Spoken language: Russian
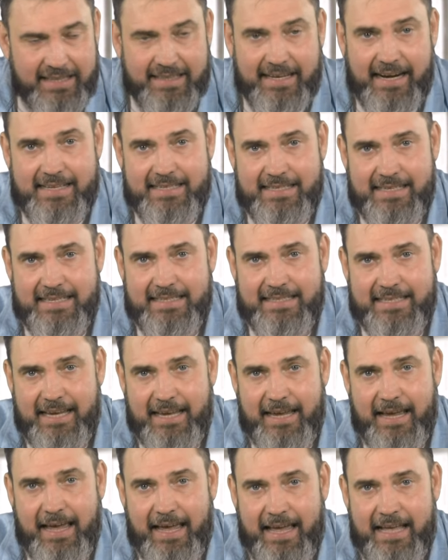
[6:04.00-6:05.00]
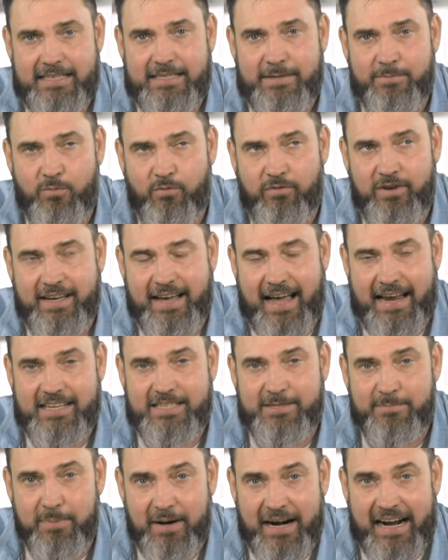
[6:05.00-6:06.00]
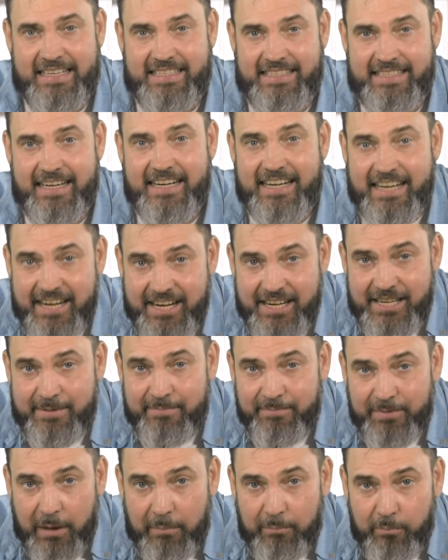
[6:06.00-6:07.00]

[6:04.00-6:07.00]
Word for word: традиции этим увлекались братья Грим, там,